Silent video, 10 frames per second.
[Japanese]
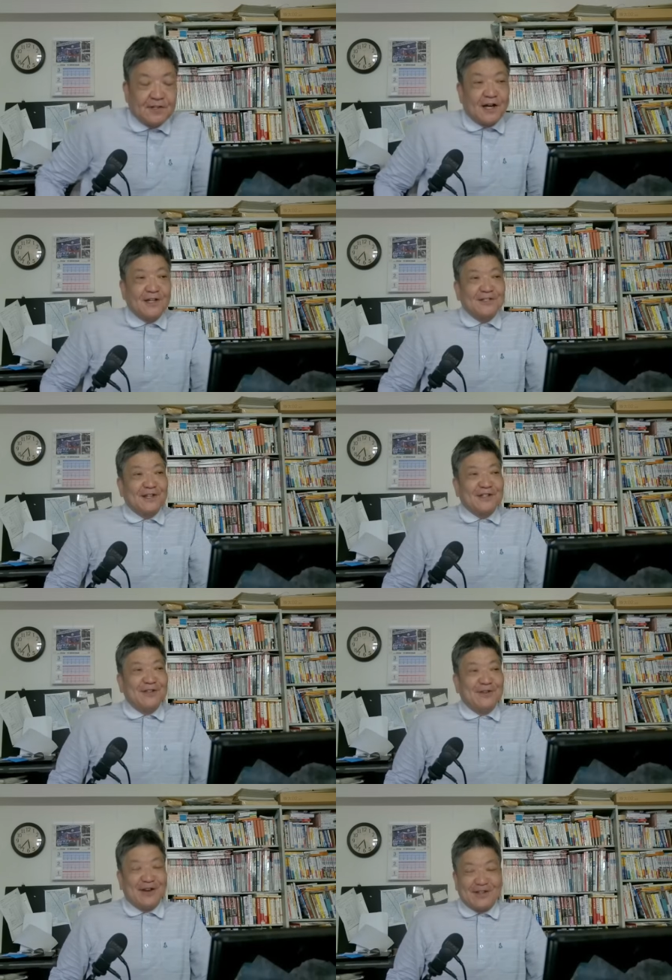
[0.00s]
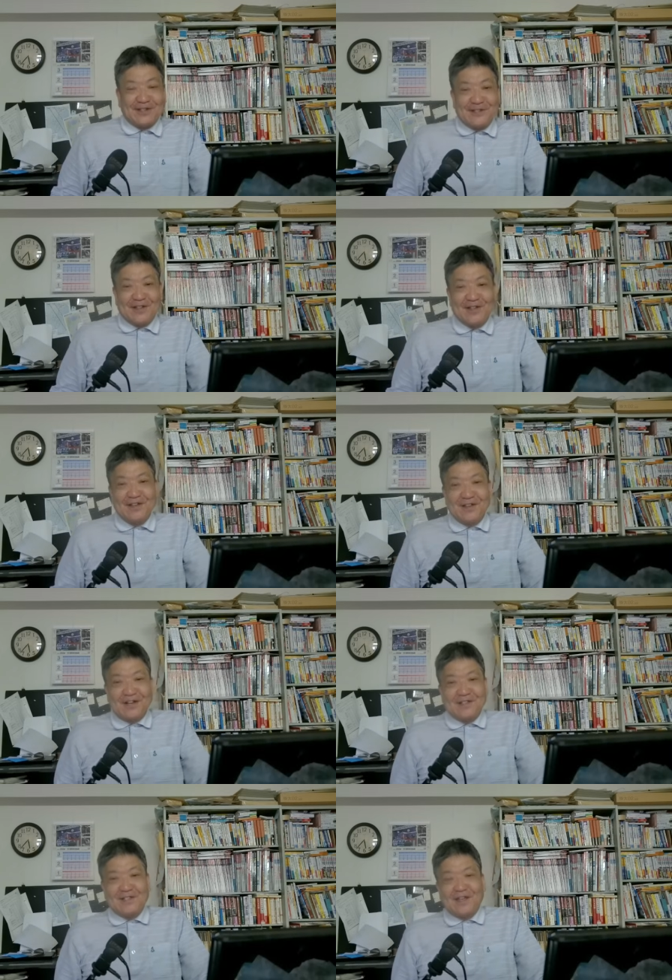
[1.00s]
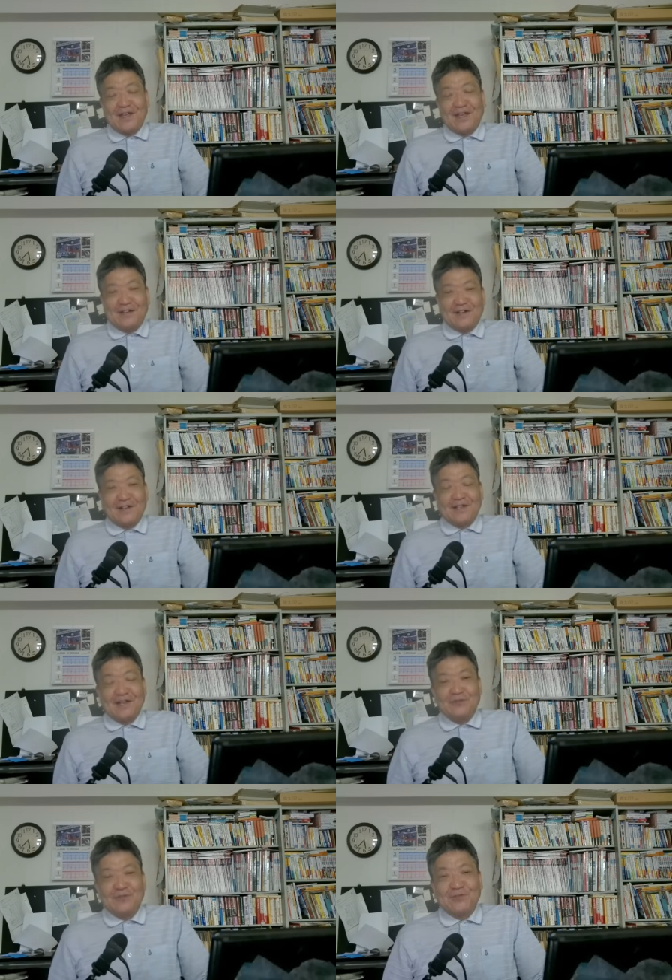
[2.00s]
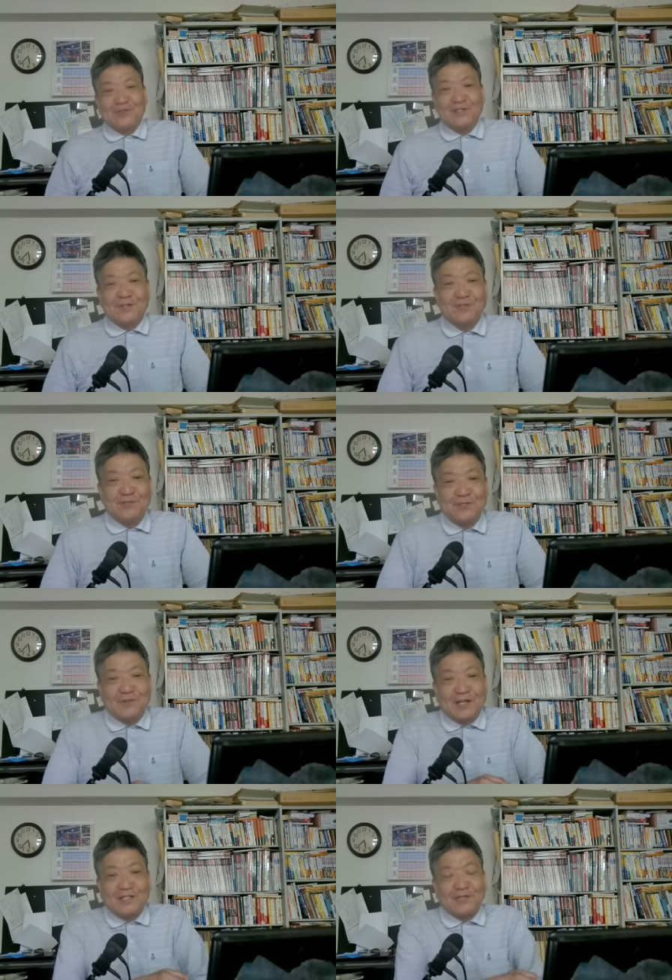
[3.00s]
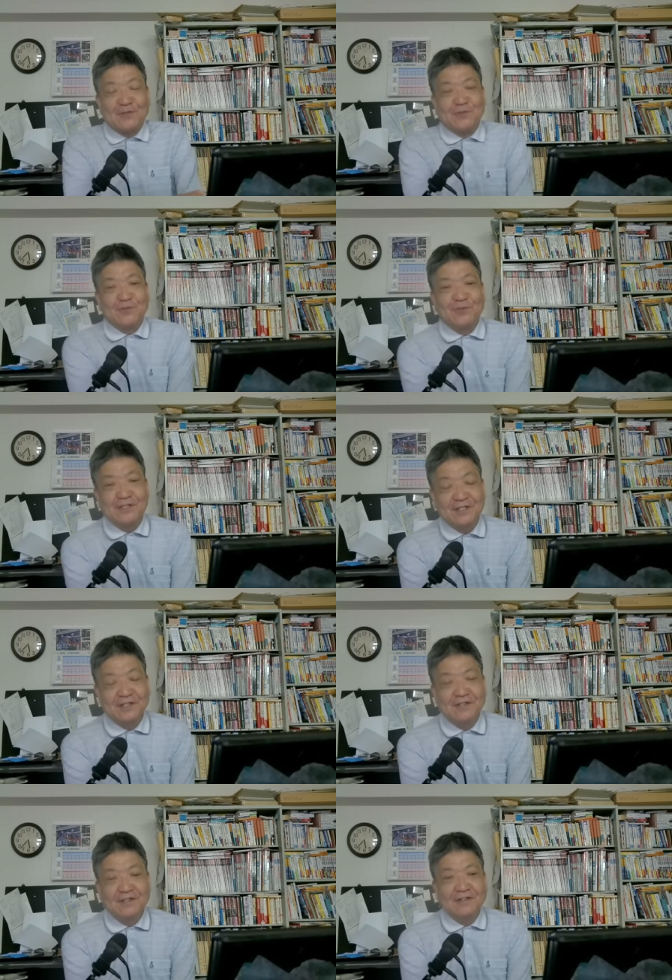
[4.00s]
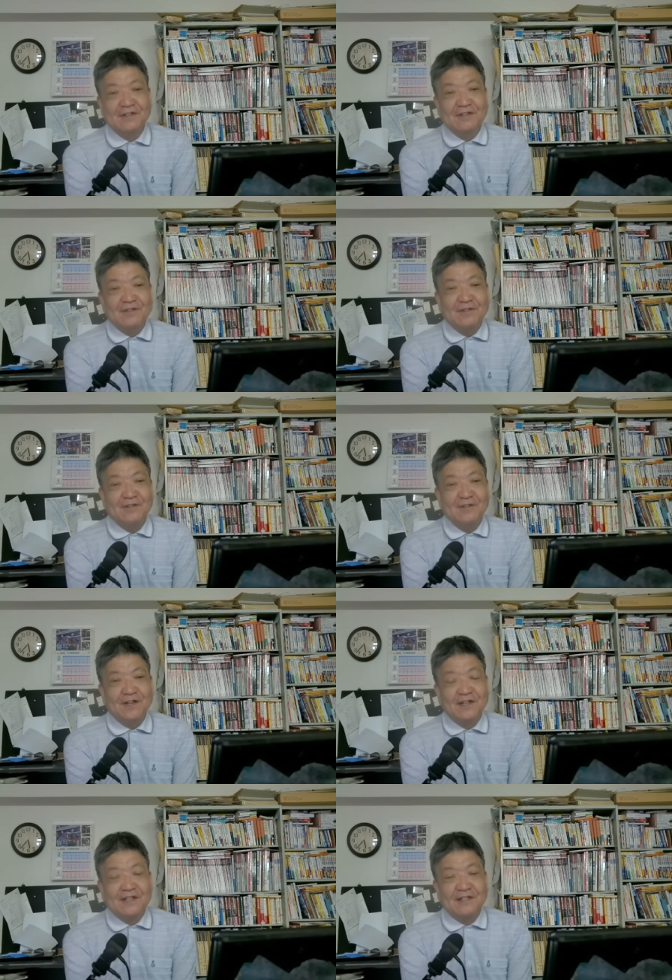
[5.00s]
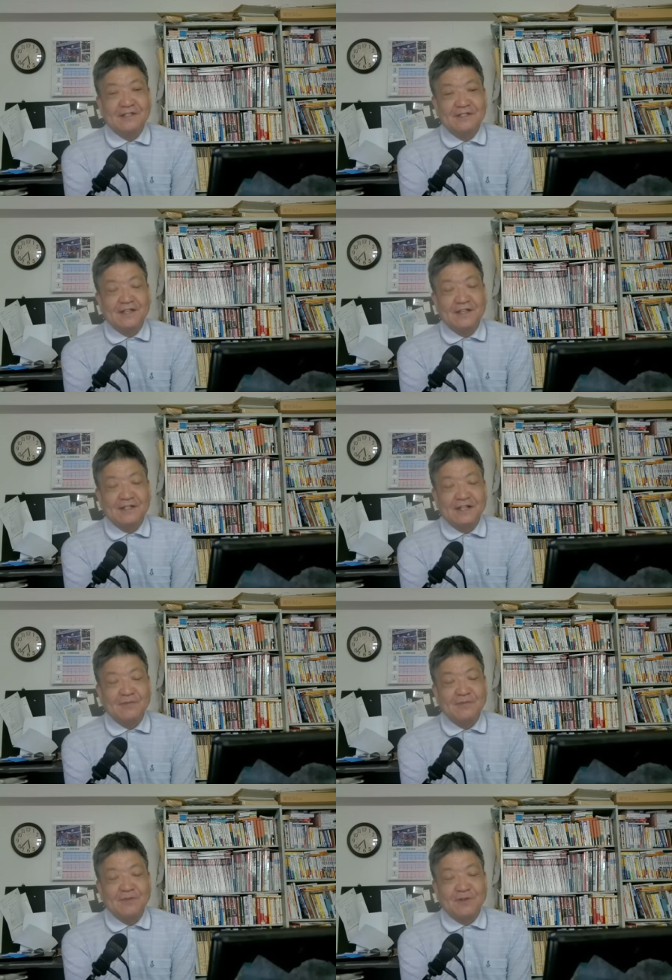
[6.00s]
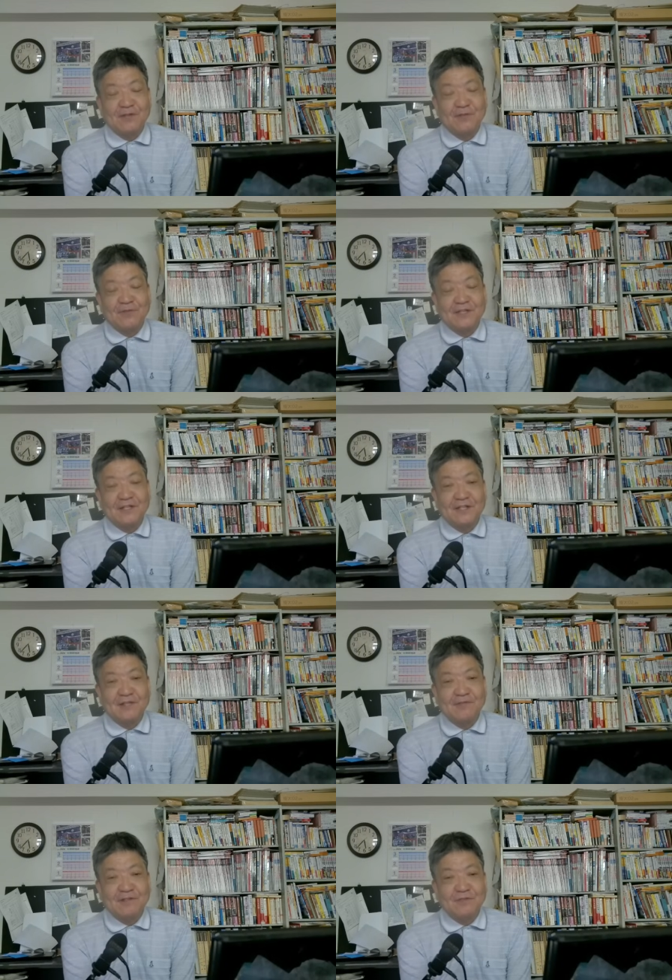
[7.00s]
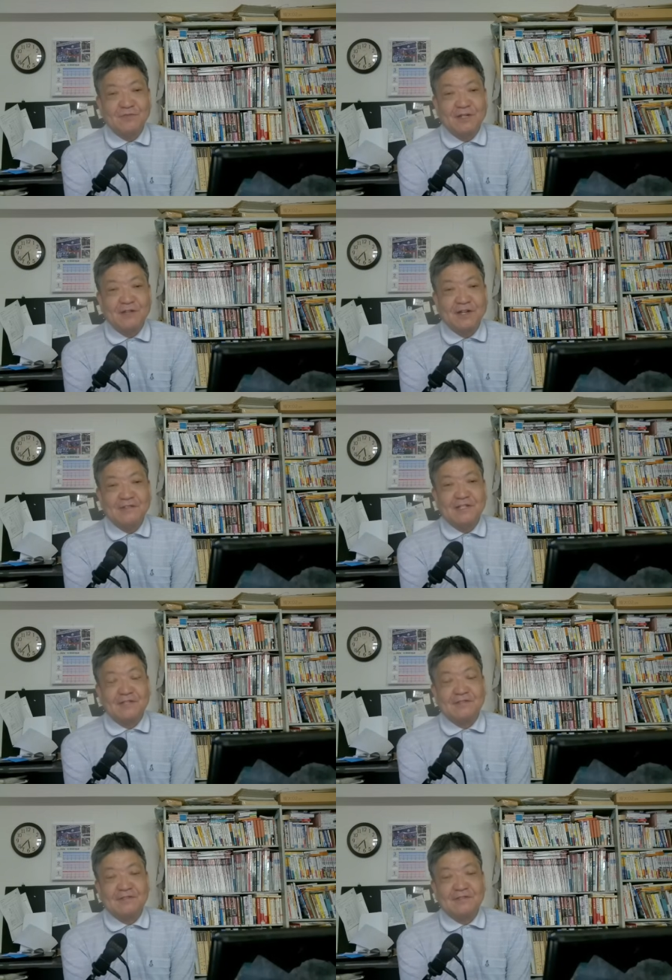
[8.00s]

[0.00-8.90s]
簡単に言えばですね帰ってけえへんから内部処理をして損失を出したということですねで本来ですね債務超過に陥って銀行は潰れるはずなん